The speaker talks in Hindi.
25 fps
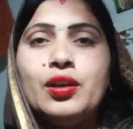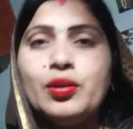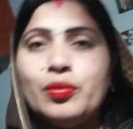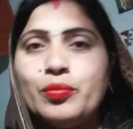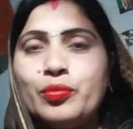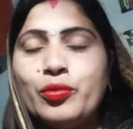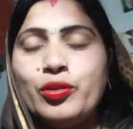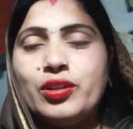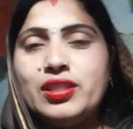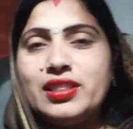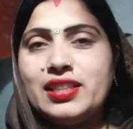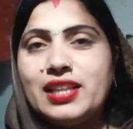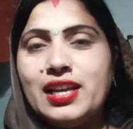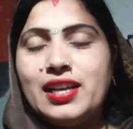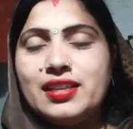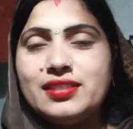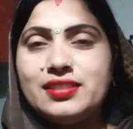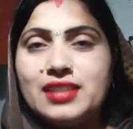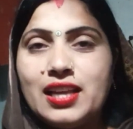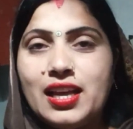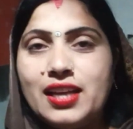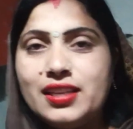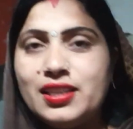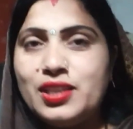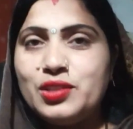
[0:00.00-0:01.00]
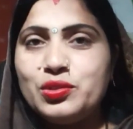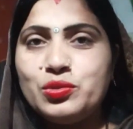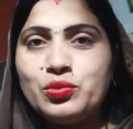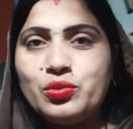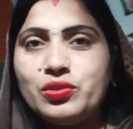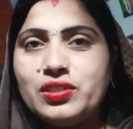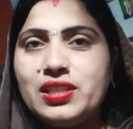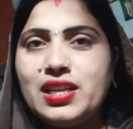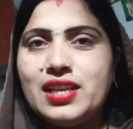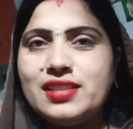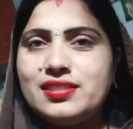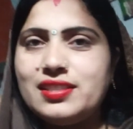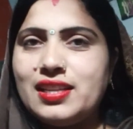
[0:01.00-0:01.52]
बोलना आसान है
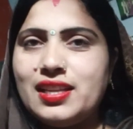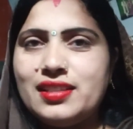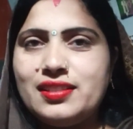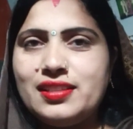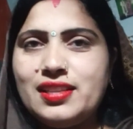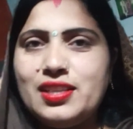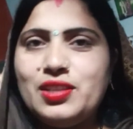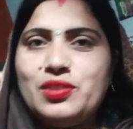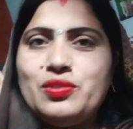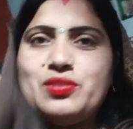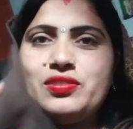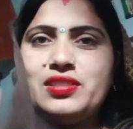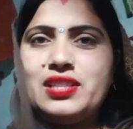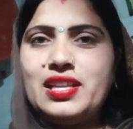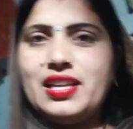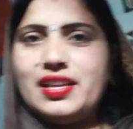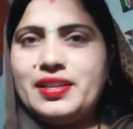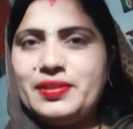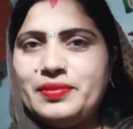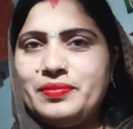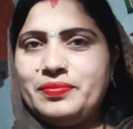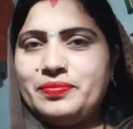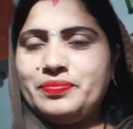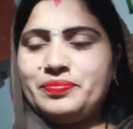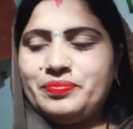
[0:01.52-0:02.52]
सुनना आसान नहीं होता है